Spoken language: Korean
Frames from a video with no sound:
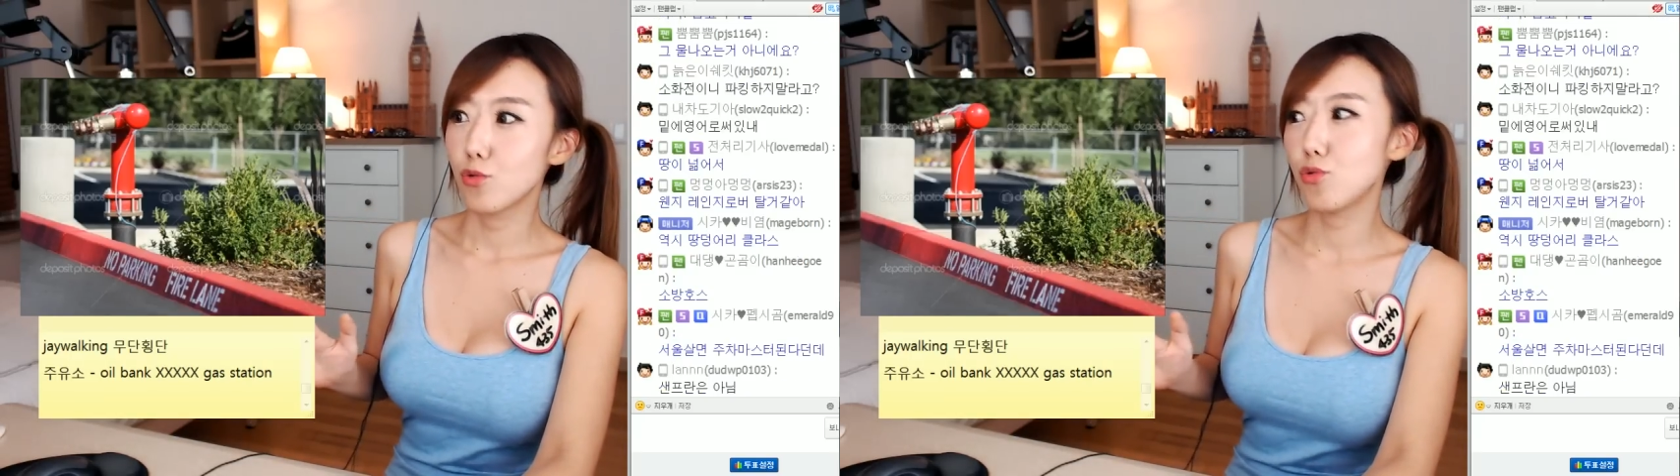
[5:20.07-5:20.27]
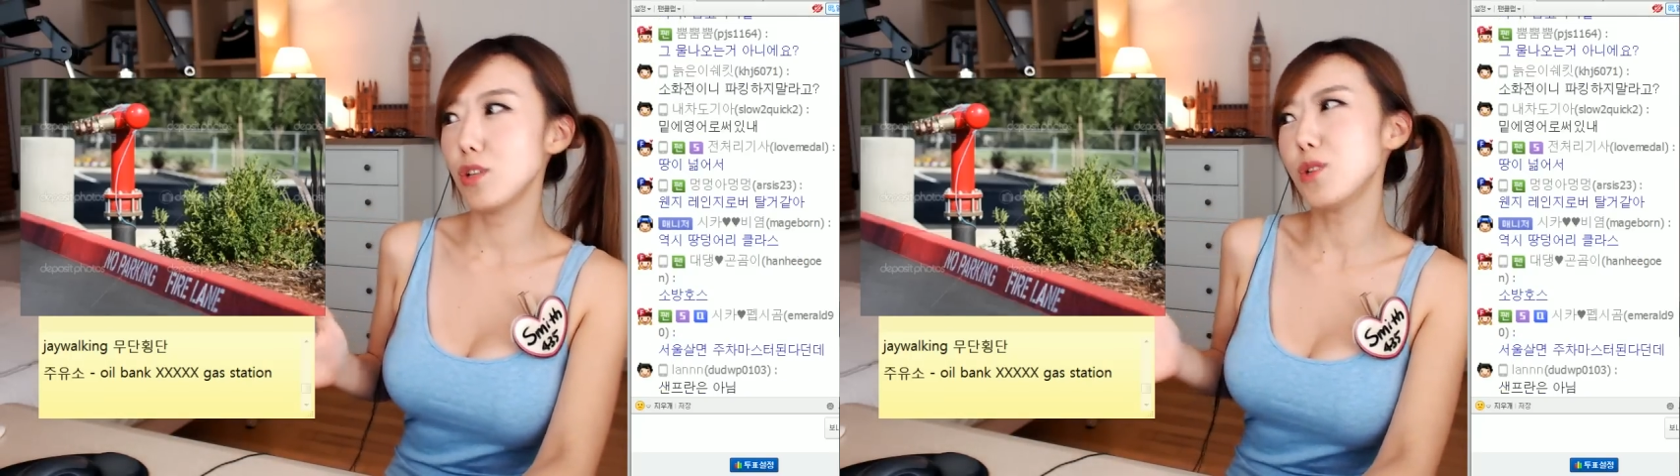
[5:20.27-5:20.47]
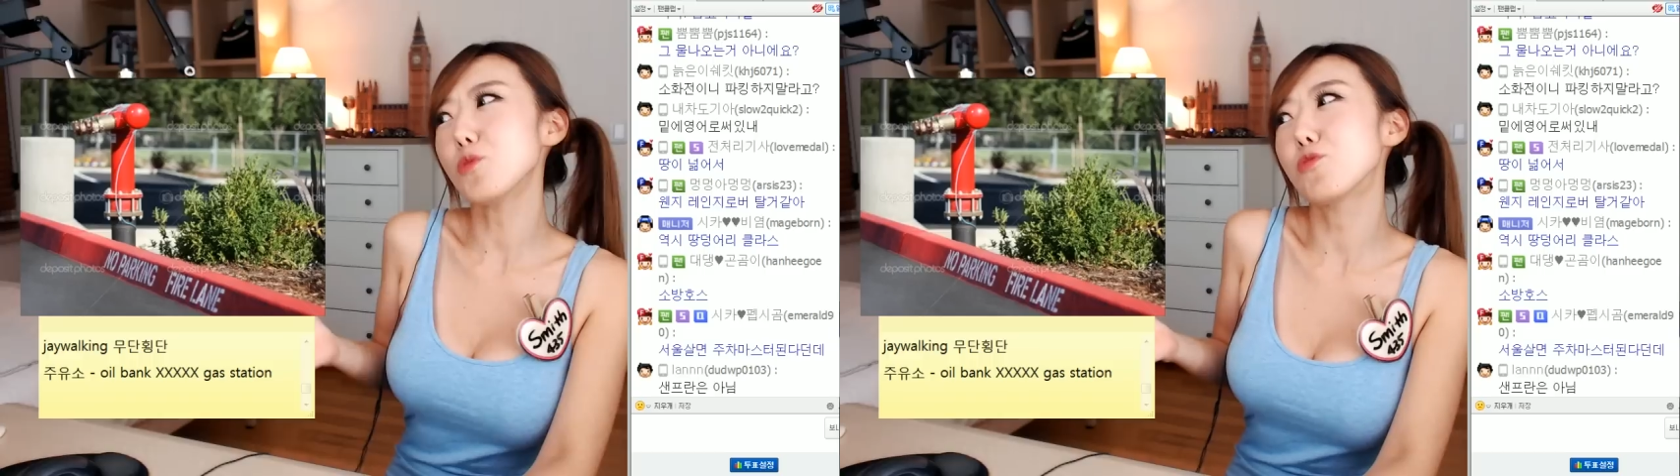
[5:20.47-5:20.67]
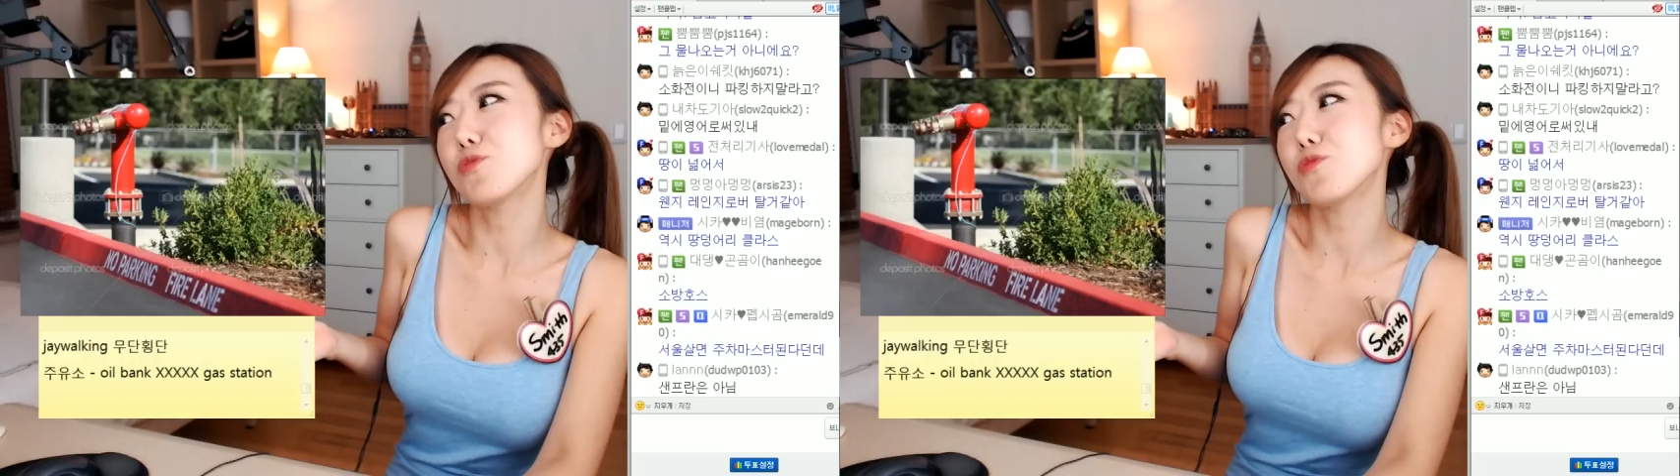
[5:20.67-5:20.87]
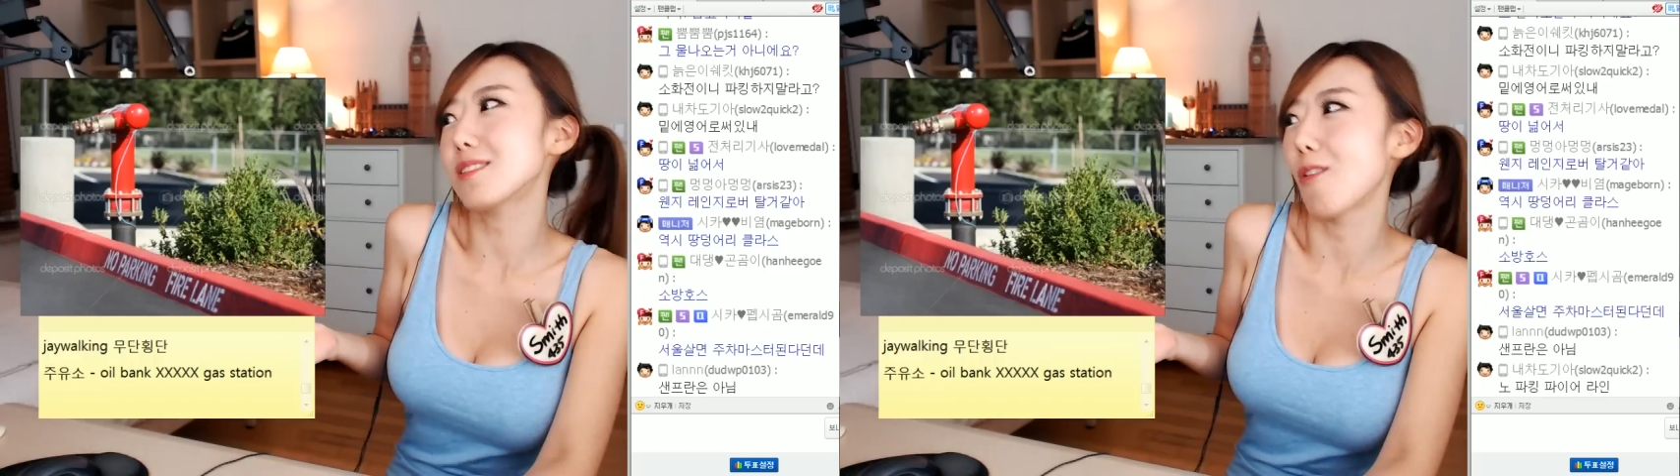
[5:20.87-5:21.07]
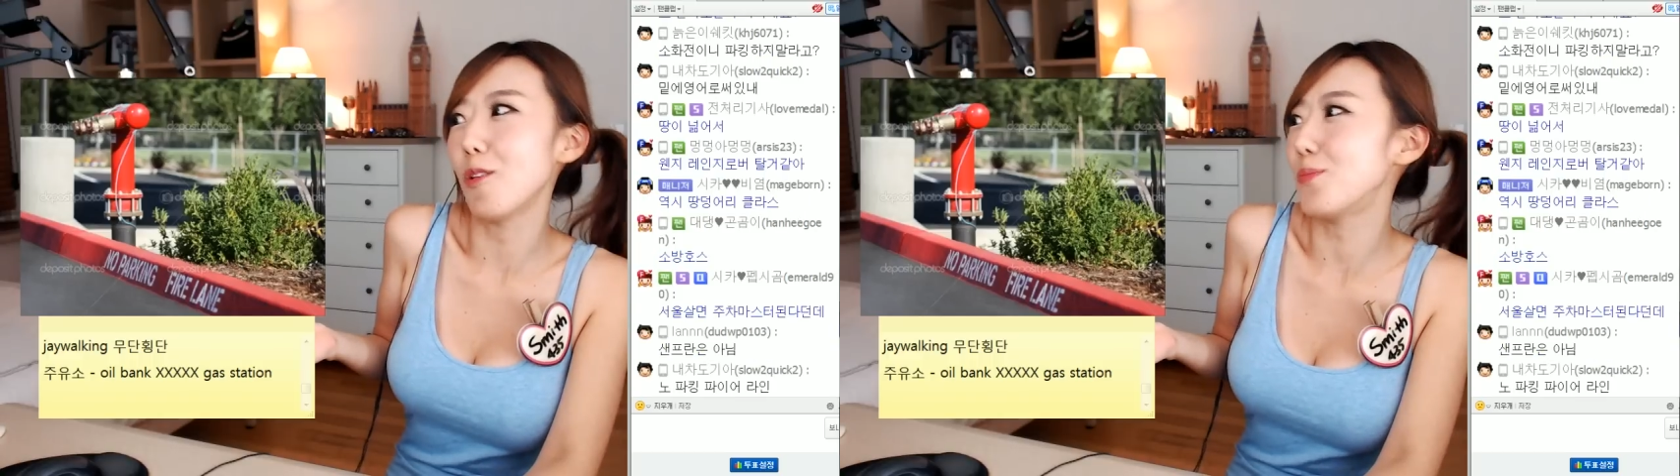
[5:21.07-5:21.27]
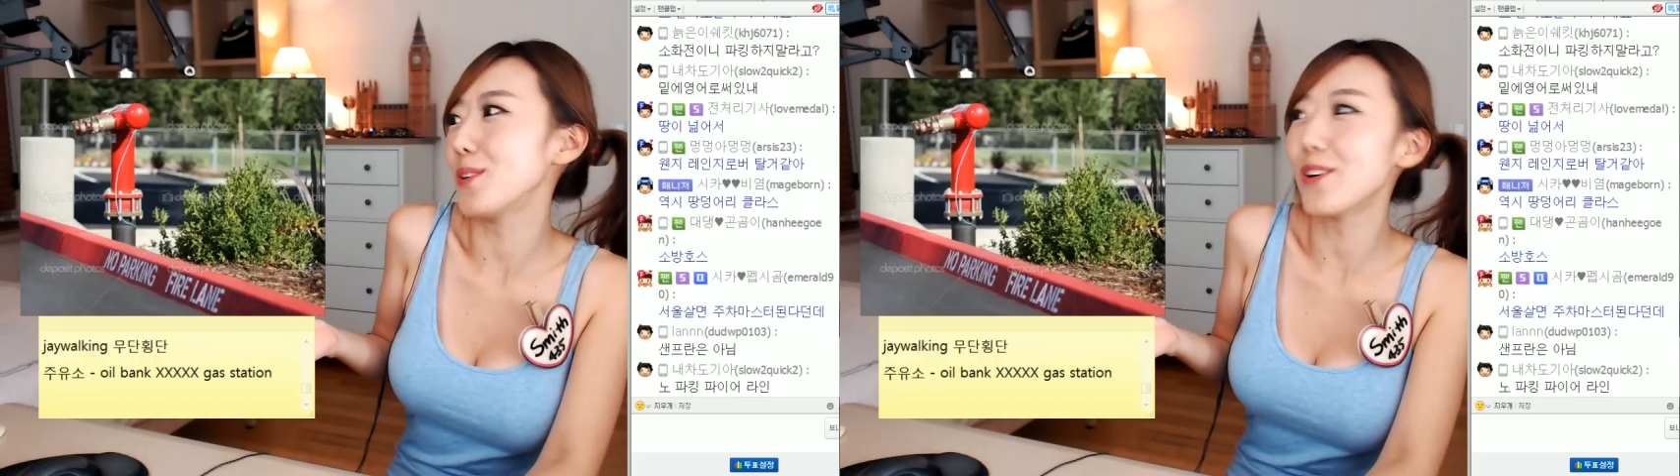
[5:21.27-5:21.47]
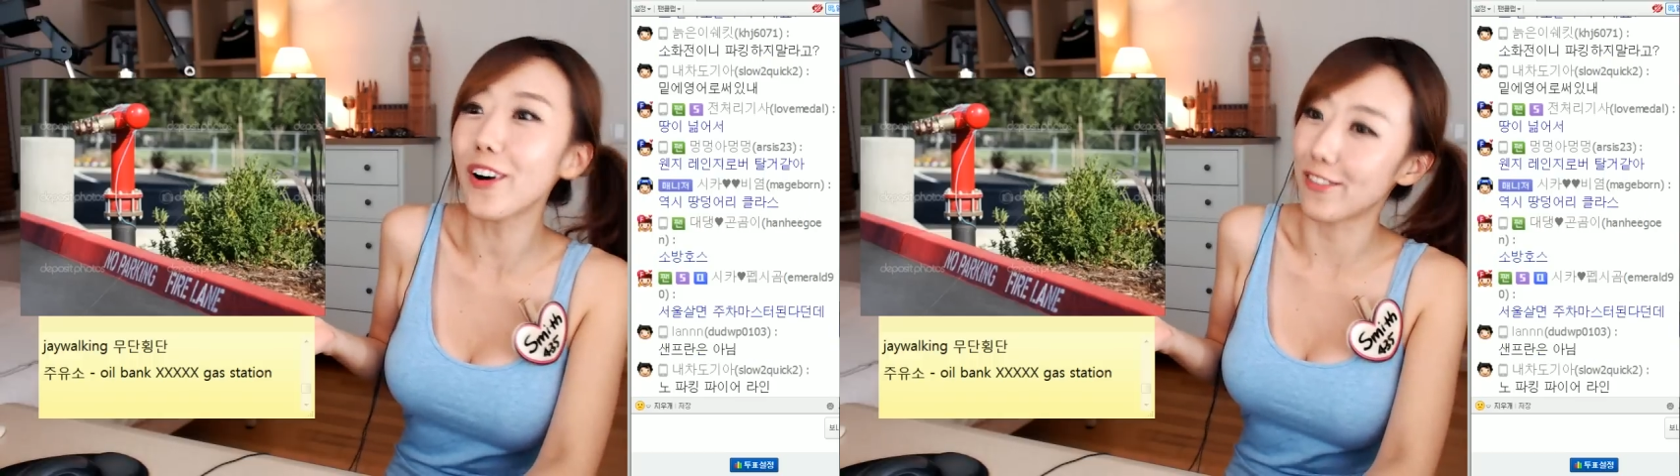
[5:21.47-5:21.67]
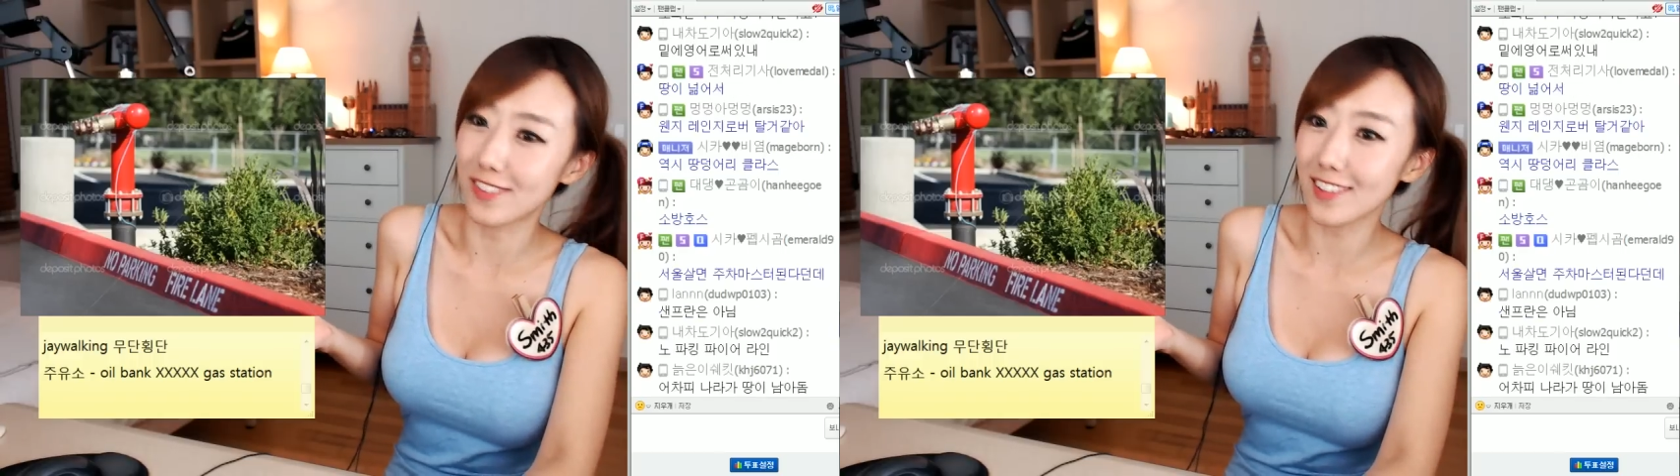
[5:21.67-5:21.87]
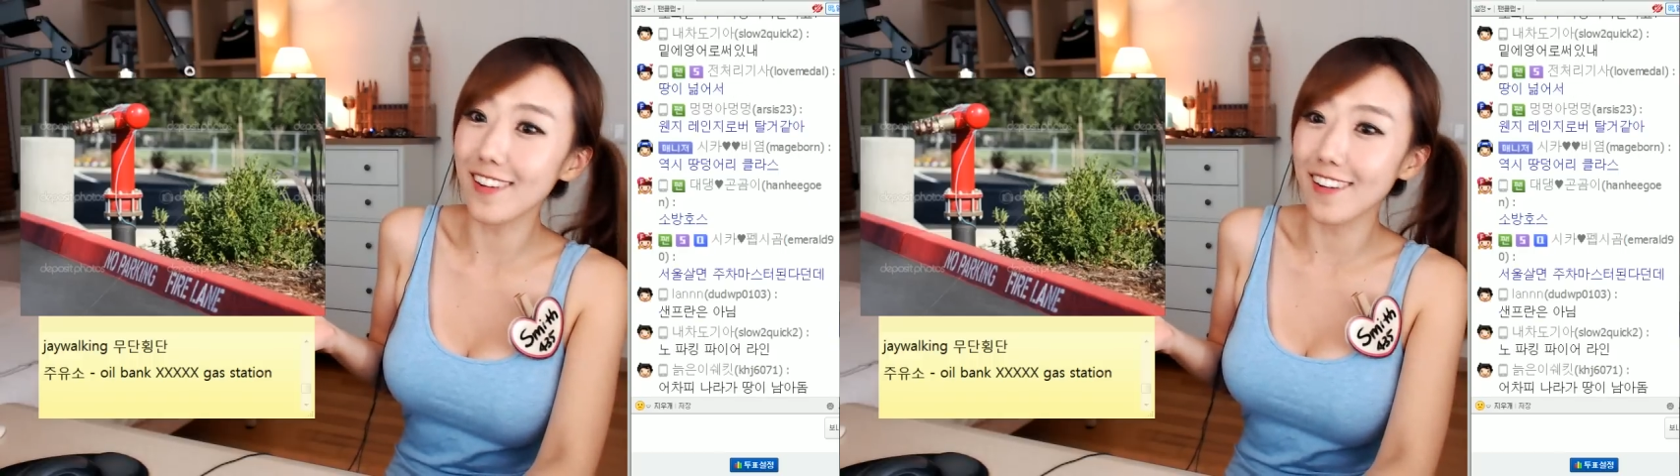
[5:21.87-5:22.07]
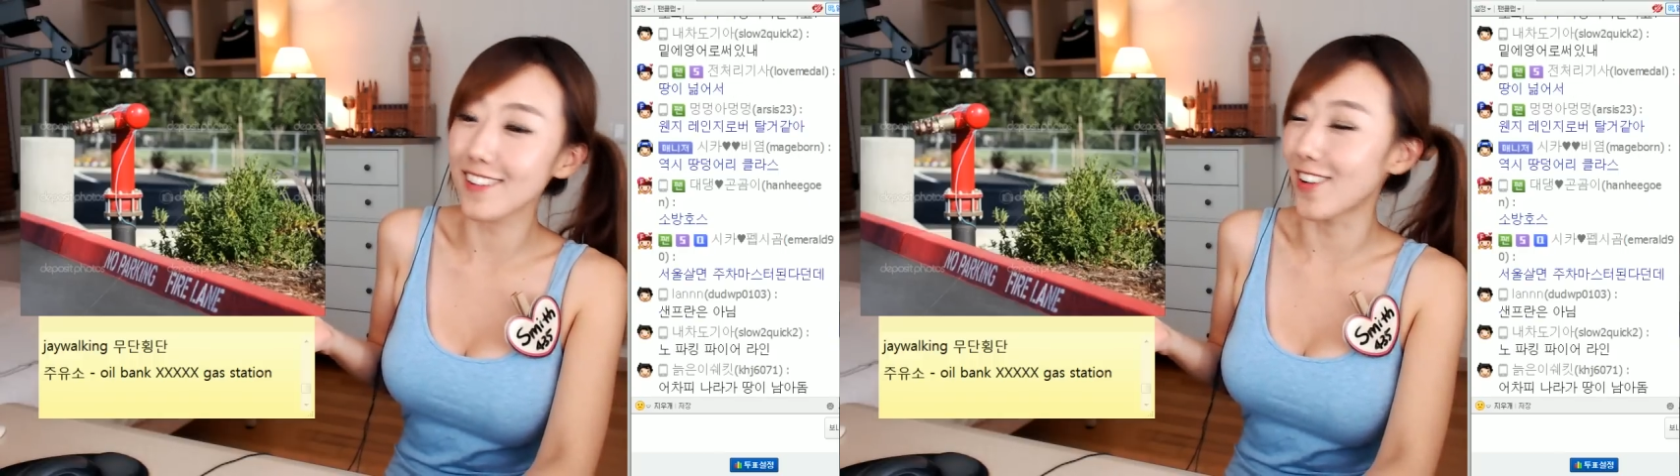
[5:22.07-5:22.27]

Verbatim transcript: 뒤로 굳이 넣을 필요가 없어요.